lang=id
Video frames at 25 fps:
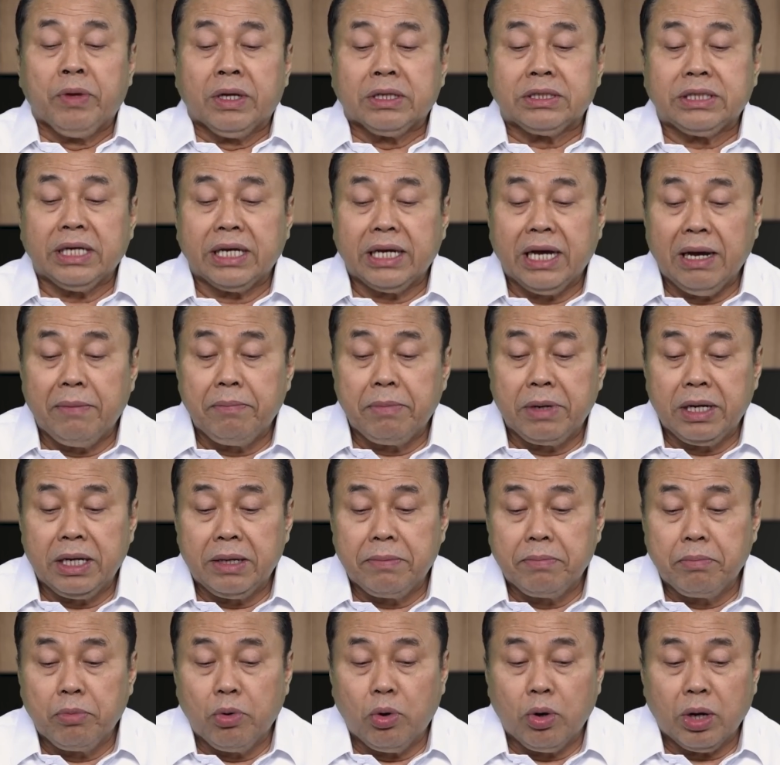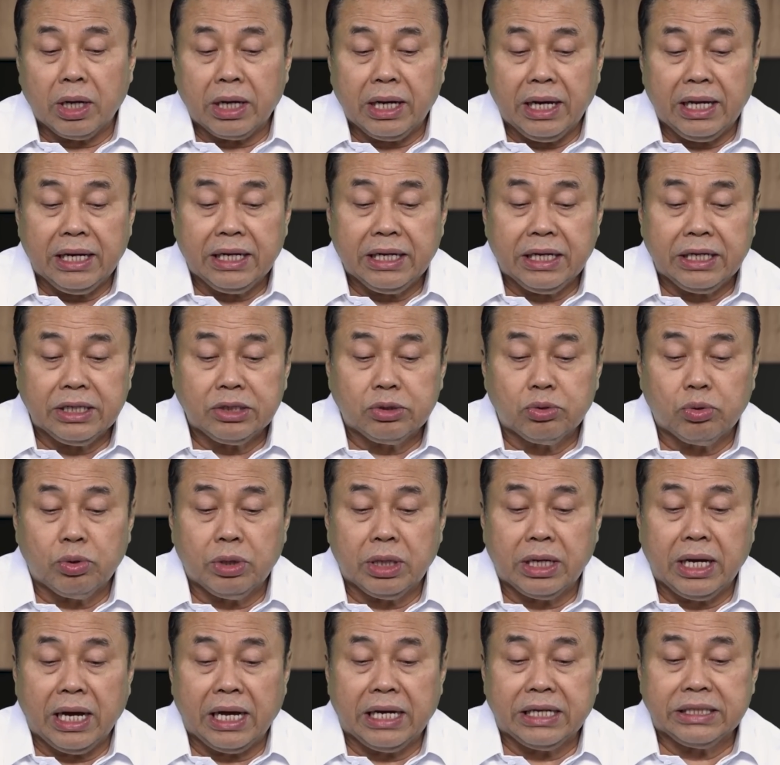sehingga menimbulkan
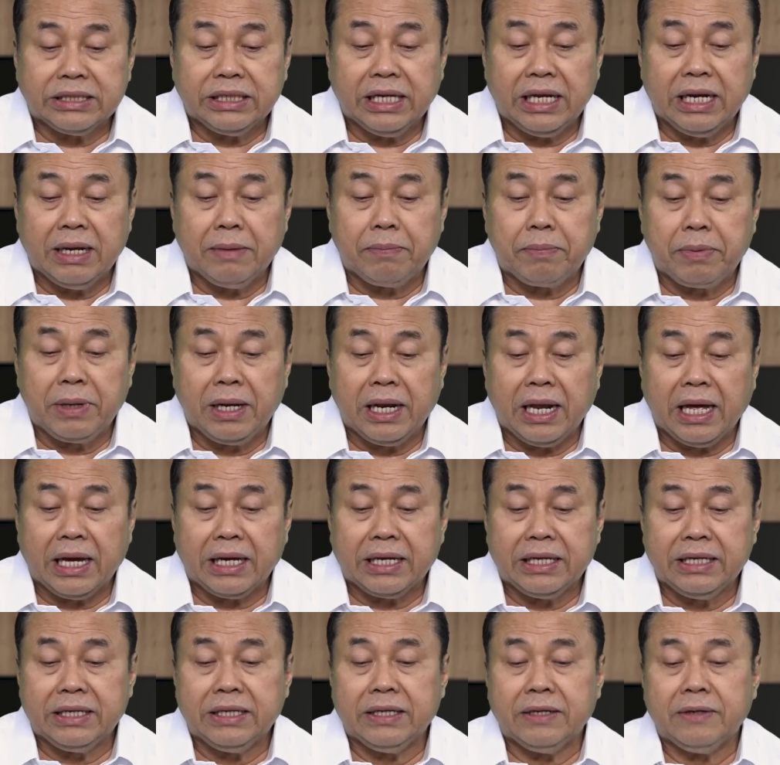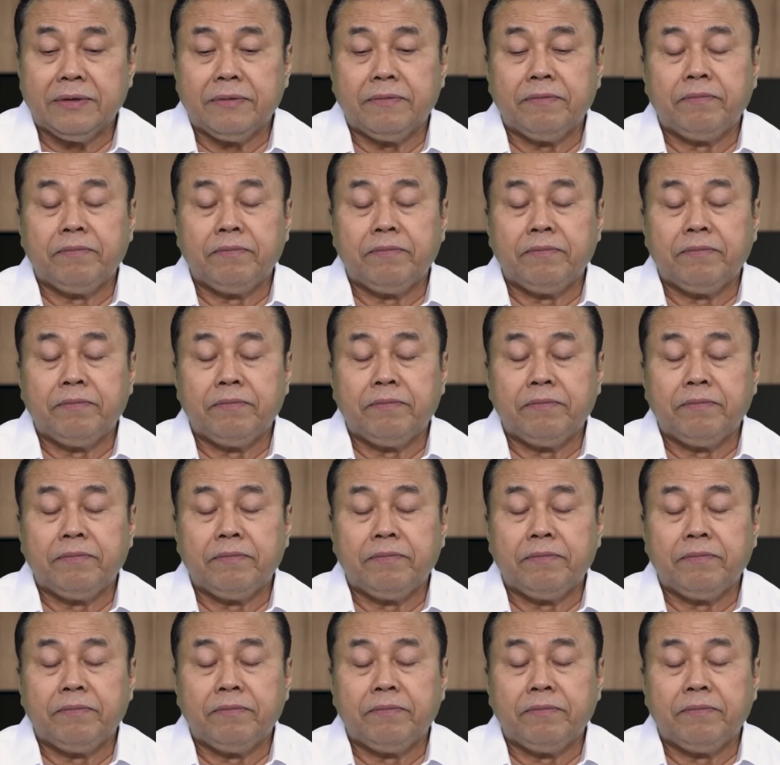kecurigaan saya lebih lagi.